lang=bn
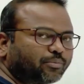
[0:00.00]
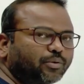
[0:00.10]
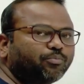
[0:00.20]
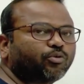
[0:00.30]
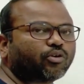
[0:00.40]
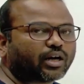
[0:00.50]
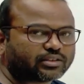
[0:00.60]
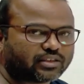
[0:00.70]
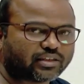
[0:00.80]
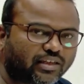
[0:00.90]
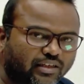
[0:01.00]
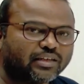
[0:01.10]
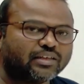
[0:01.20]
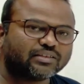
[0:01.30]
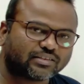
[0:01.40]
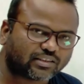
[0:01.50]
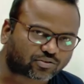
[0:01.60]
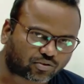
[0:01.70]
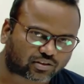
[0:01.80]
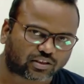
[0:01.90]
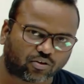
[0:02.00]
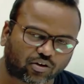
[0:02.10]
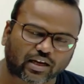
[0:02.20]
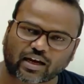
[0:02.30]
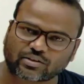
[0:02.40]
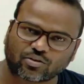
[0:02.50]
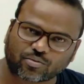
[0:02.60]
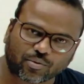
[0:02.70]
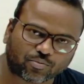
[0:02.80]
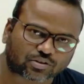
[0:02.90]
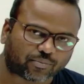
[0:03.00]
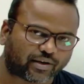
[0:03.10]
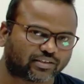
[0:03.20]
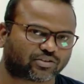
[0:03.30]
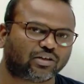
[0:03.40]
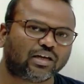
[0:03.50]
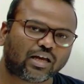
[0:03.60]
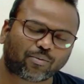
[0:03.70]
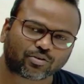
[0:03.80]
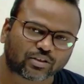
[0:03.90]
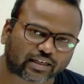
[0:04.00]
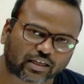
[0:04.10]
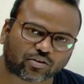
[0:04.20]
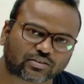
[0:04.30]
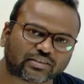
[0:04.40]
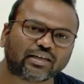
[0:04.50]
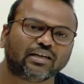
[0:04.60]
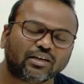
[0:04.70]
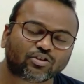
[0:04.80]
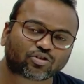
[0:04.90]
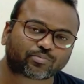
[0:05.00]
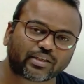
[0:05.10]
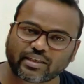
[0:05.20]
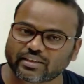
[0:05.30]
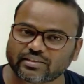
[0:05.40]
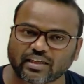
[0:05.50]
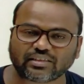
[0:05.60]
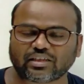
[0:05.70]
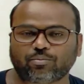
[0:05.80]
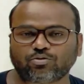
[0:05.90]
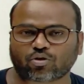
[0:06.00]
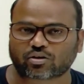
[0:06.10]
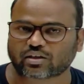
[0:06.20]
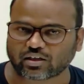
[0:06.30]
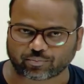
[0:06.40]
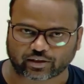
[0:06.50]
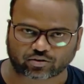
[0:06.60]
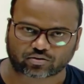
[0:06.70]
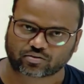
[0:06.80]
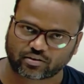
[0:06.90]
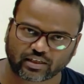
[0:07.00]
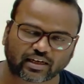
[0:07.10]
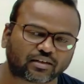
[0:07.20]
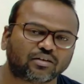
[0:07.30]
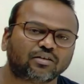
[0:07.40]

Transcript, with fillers: লাগবে পুরো কাজটাকে শেষ করতে ওকে আজকে তোমরা বুঝতে পেরেছো এবং এটাই হচ্ছে সবচেয়ে ইজিয়েস্ট এবং শর্টকাট মেথড ক্লিয়ার